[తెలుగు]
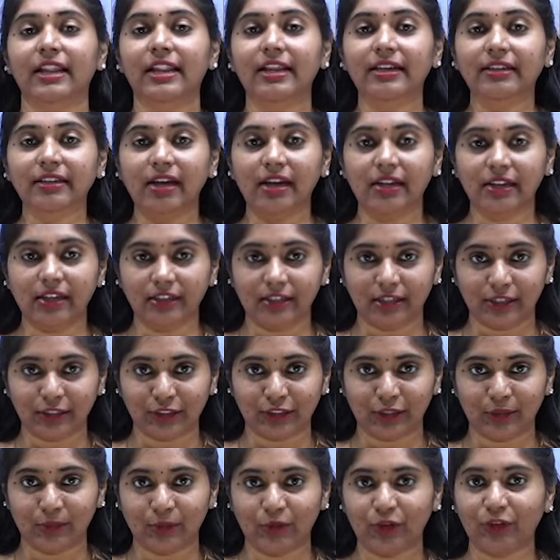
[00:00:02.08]
తెలంగాణ
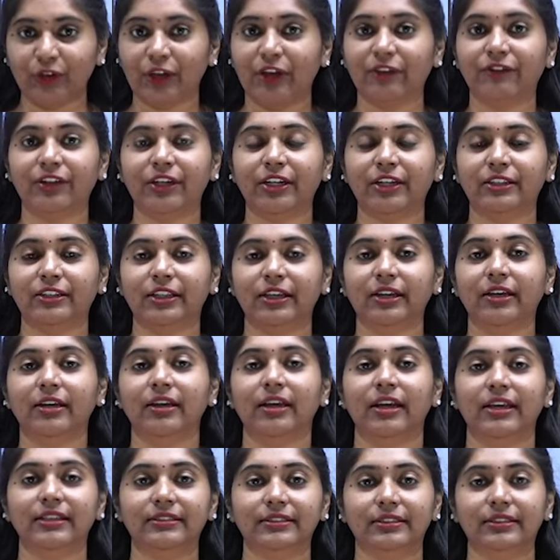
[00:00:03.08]
రాష్ట్రంలో ఎవరైతే
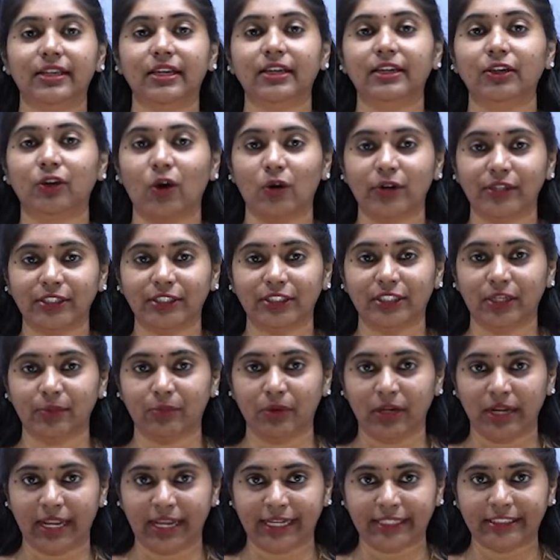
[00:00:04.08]
ఎస్ఐ
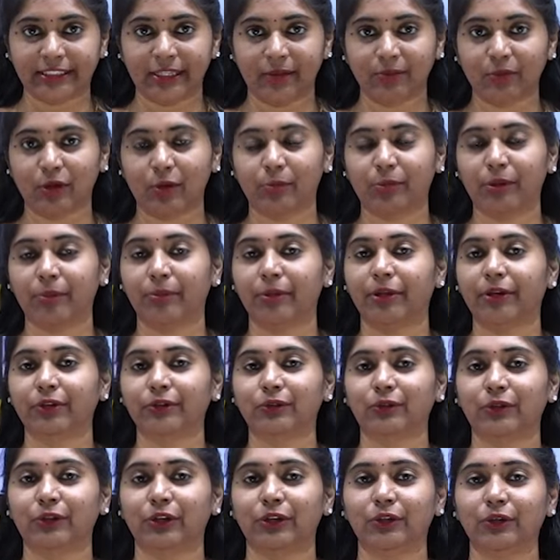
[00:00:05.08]
కానిస్టేబుల్ ఎగ్జామ్కి ప్రిపేర్
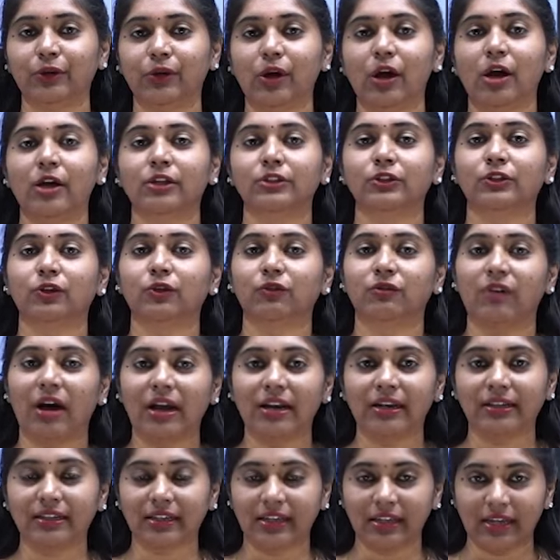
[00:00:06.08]
అవుతున్నారో సో
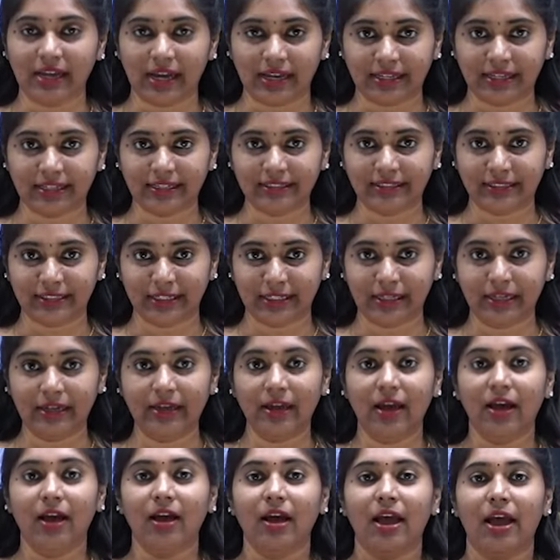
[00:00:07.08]
వాళ్ళకి ఐఏసీఈ
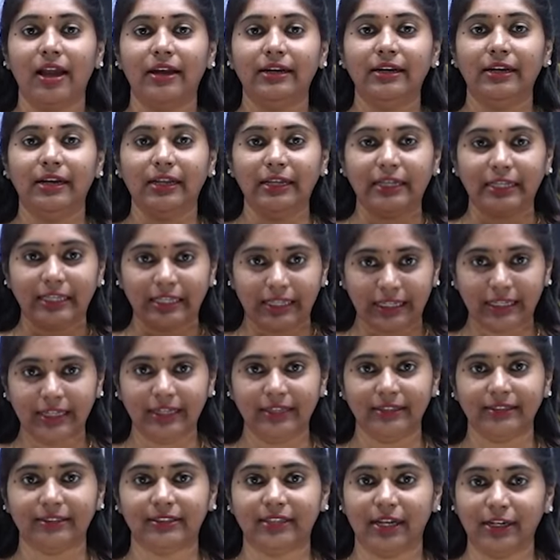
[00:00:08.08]
అండ్ ఈ
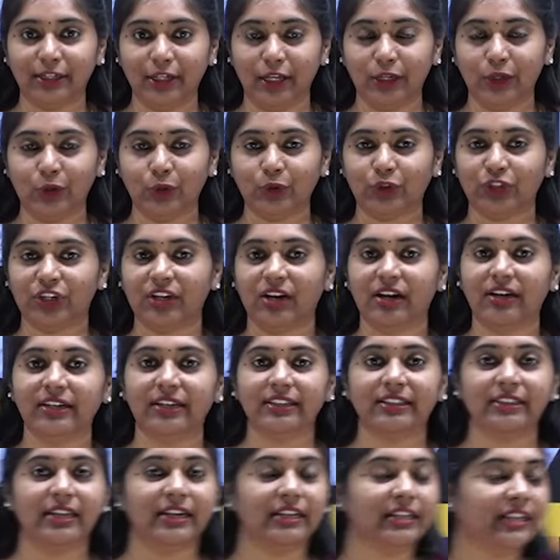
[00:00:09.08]
సండే రోజున
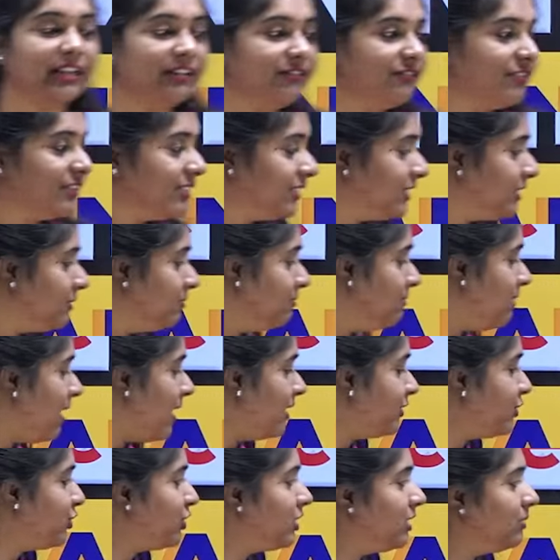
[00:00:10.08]
అంటే థర్టీ ఫస్ట్
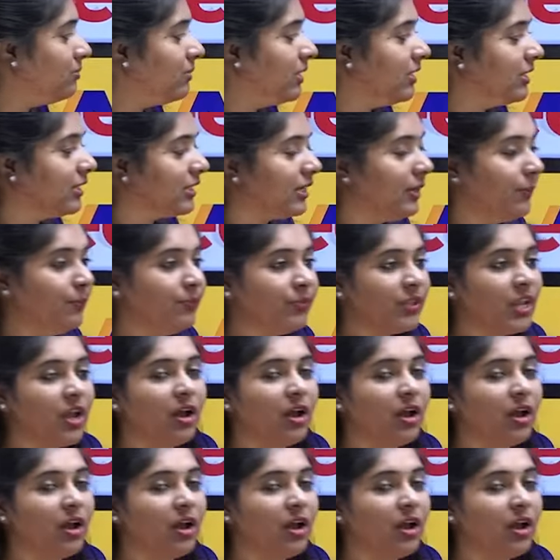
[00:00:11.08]
మార్చిన మనకి